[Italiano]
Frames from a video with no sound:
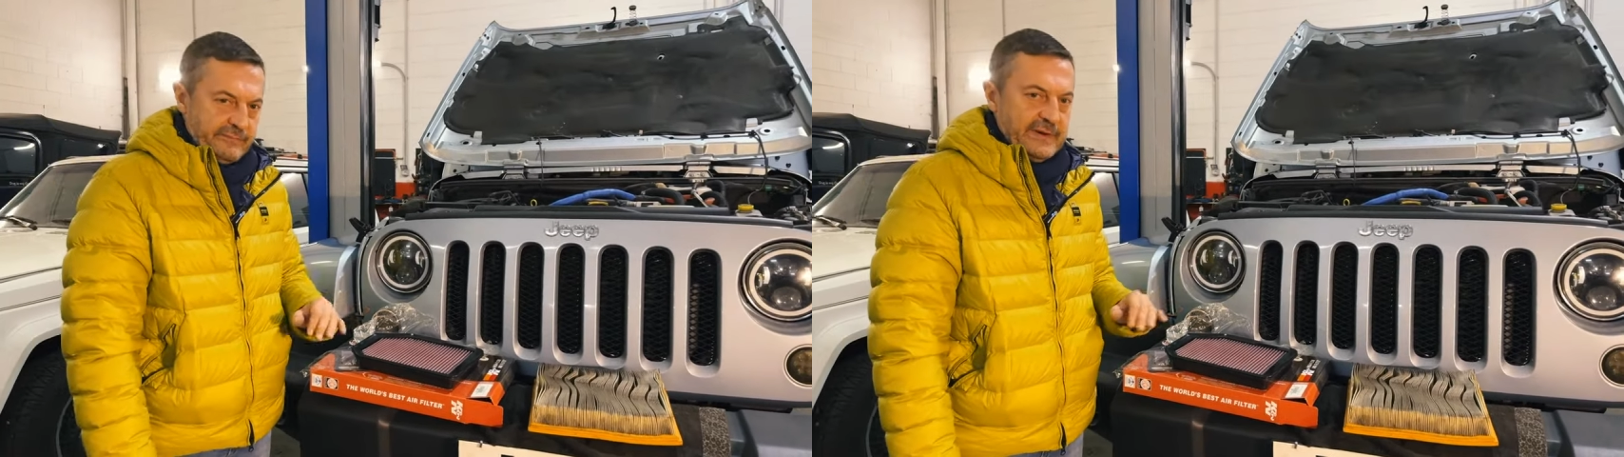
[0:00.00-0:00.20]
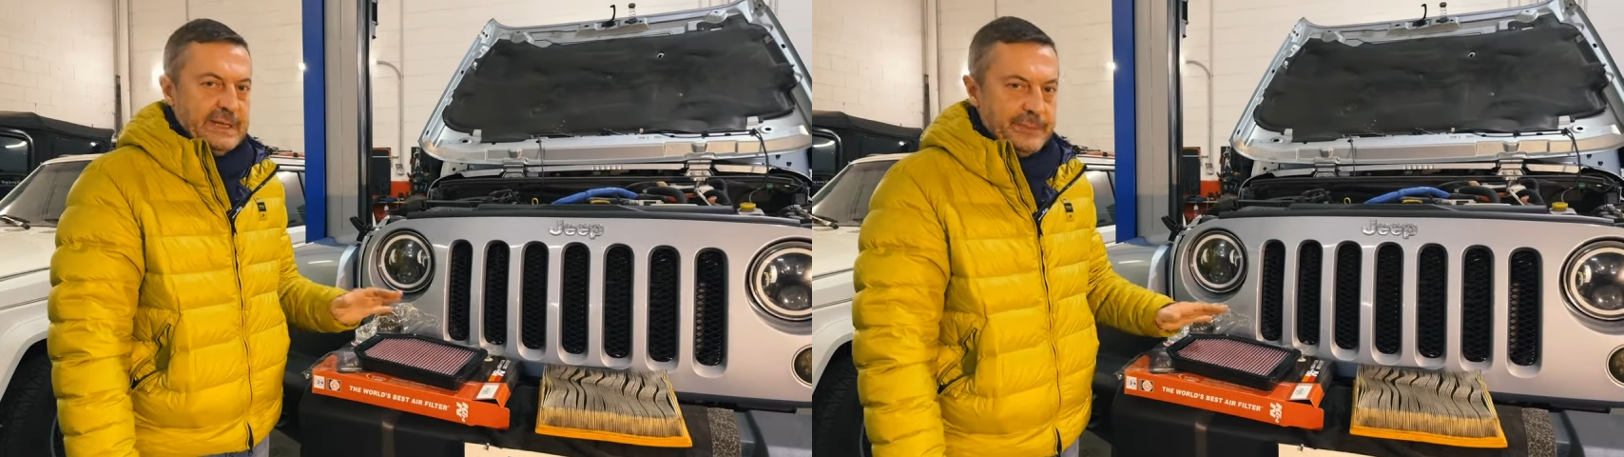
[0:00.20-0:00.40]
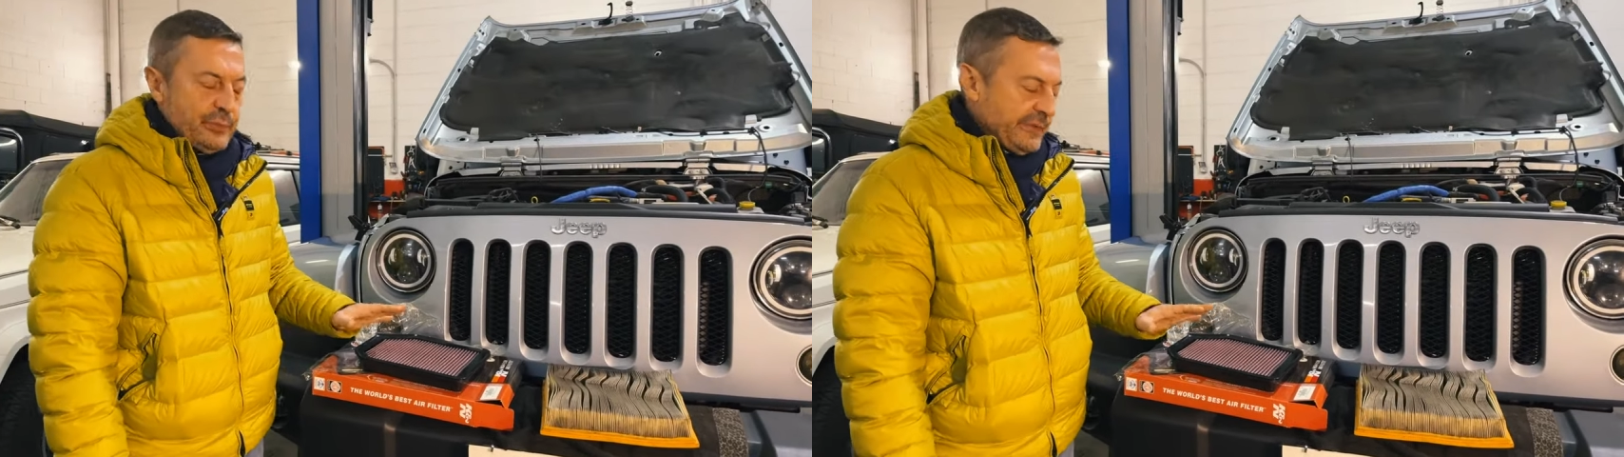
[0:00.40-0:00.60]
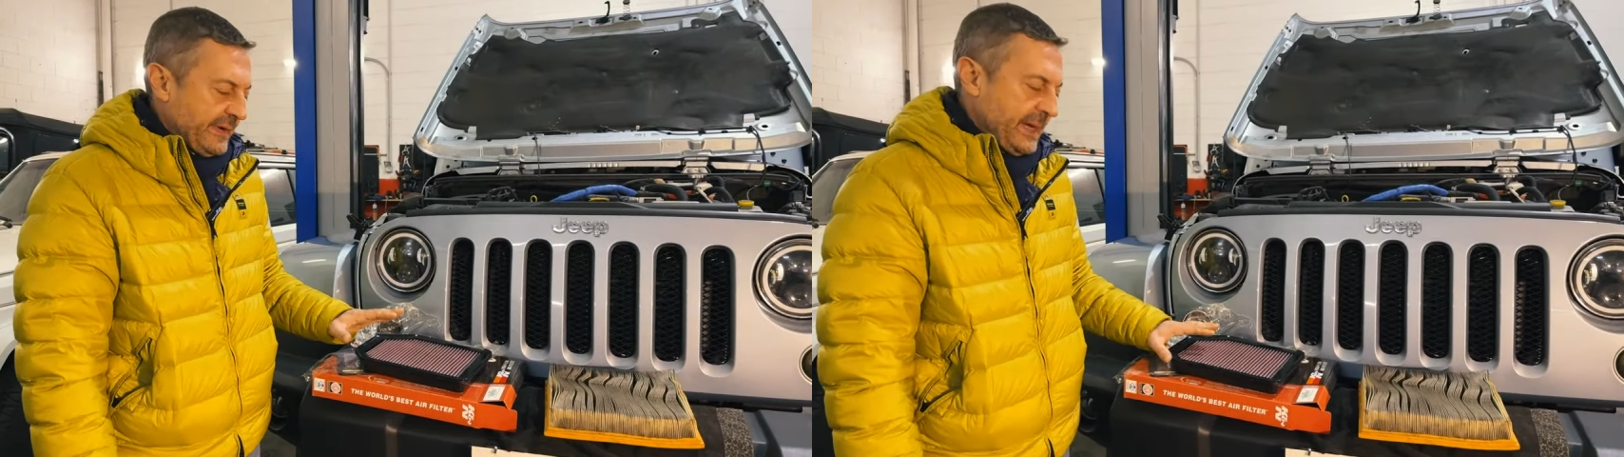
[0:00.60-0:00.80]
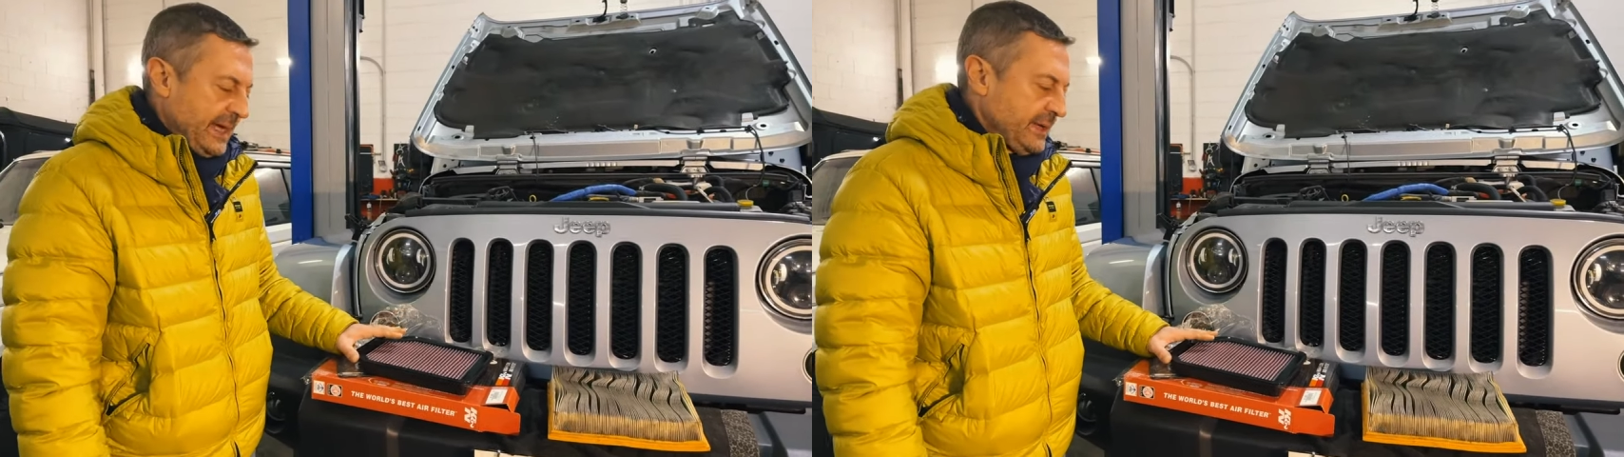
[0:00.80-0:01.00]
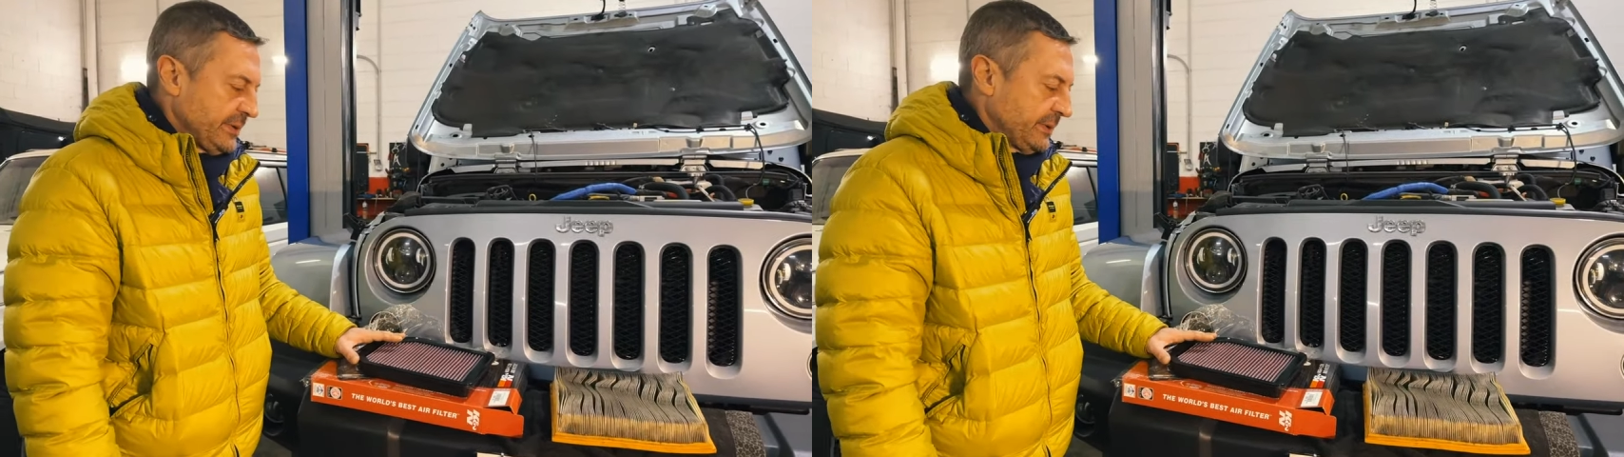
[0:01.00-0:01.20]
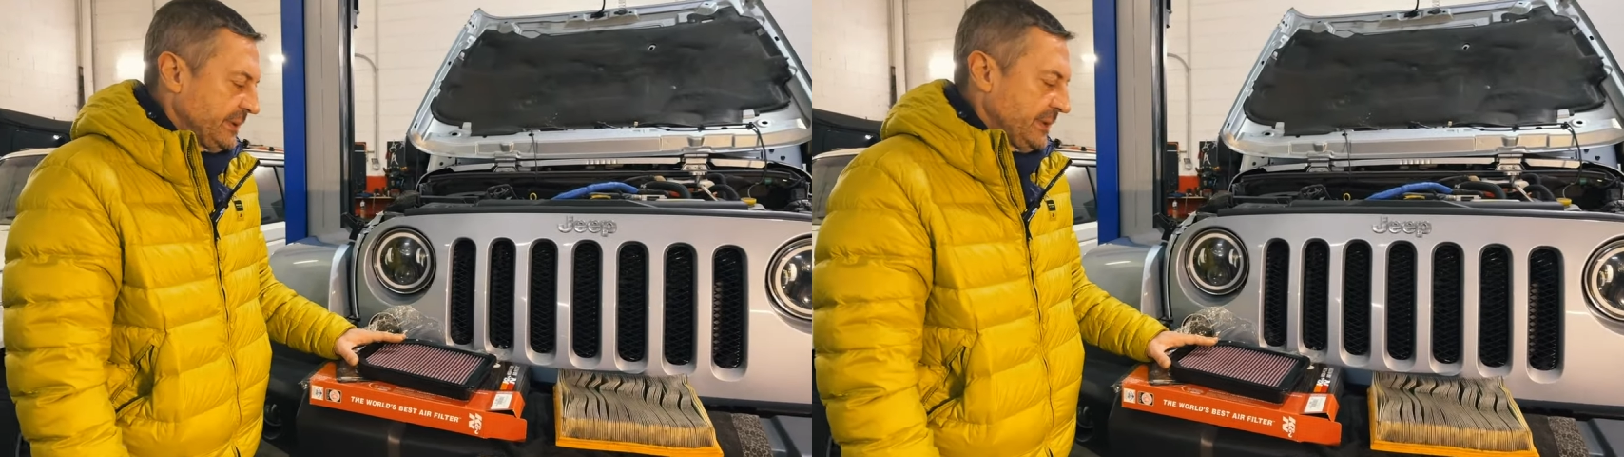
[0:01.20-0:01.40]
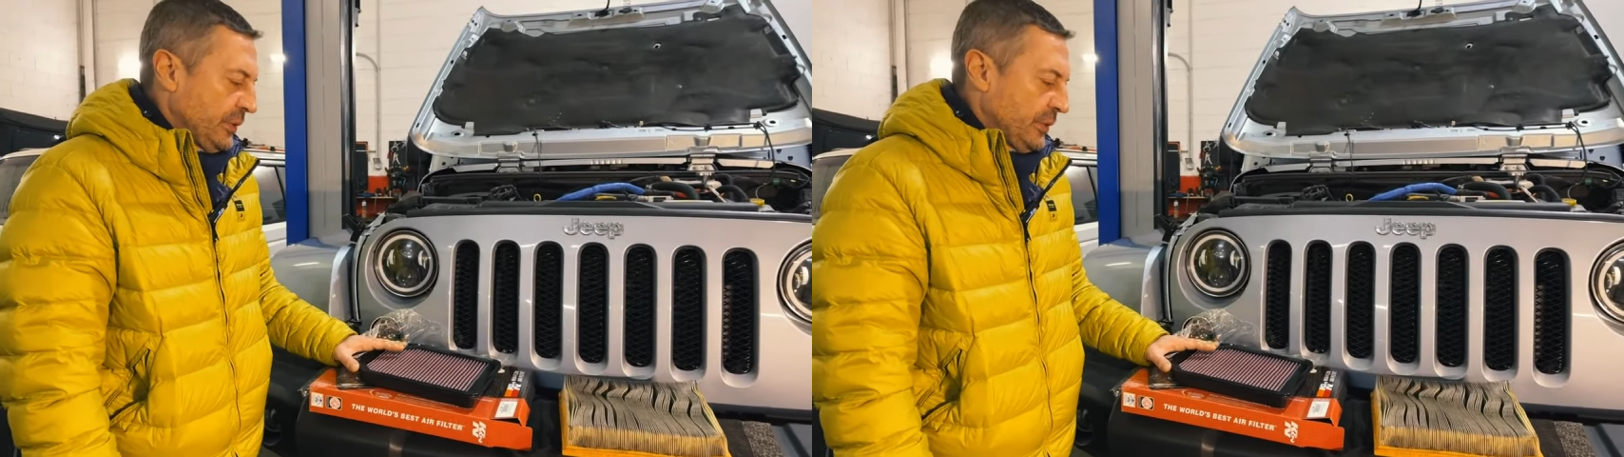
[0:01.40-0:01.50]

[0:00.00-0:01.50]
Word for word: va di più e va meglio,